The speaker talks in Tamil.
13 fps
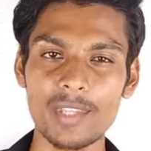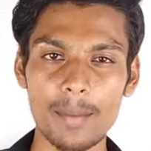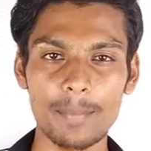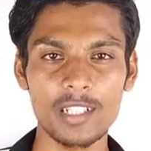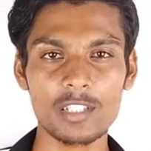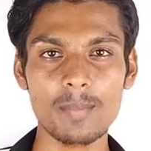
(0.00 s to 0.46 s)

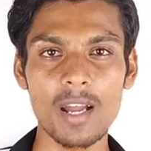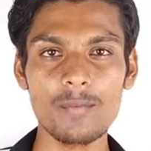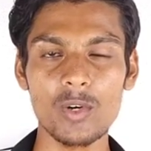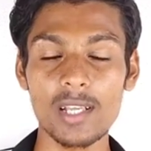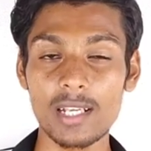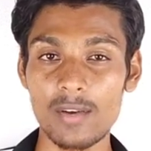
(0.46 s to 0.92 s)
அப்போ இந்த
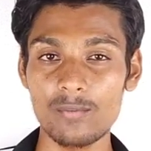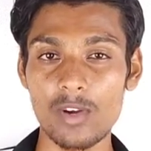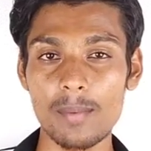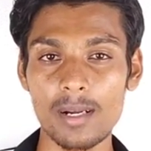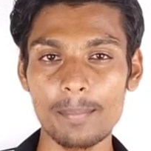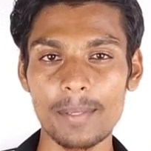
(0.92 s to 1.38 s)
ஸ்மார்ட் ஃபோனோட
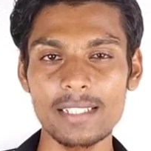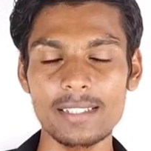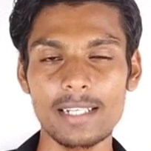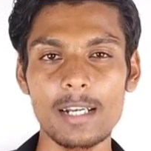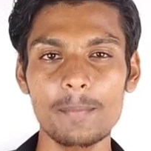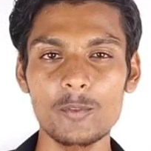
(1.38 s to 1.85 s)
கன்ஃபார்மான
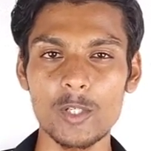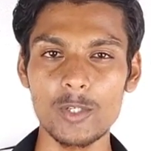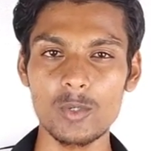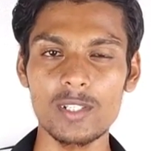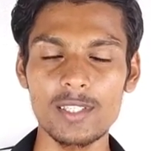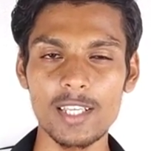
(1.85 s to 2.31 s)
ப்ரைஸ் என்ன அப்படின்னு
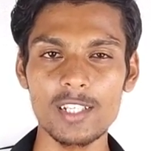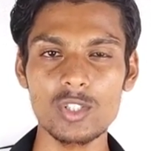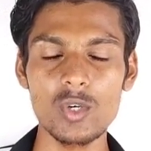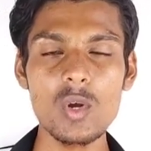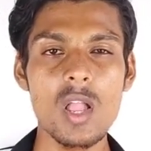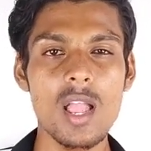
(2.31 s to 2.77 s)
சொல்லிட்டு உங்களுக்கு
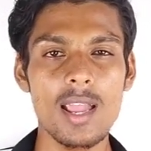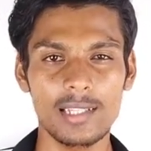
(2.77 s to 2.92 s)
தெரிஞ்சிடும்